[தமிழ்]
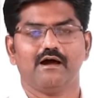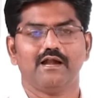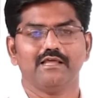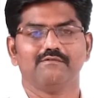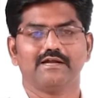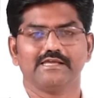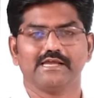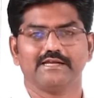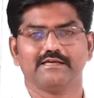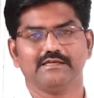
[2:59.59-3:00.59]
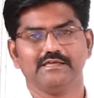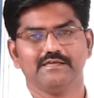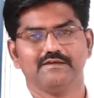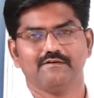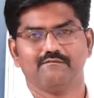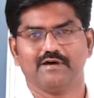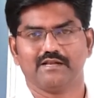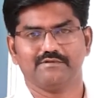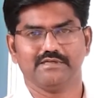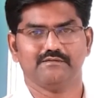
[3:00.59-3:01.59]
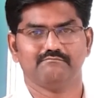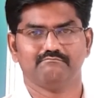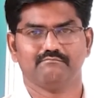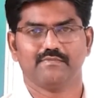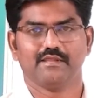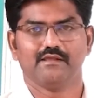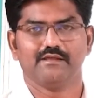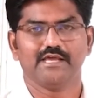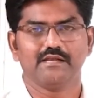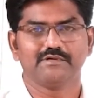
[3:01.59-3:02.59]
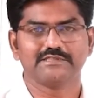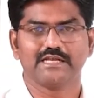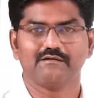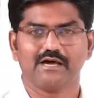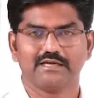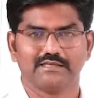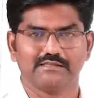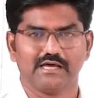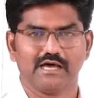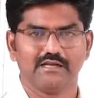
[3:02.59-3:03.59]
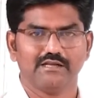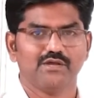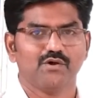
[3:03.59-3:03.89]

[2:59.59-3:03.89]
ஆலை வாடகை கணக்கு வரவு நேர்முக செலவாக இருந்தால்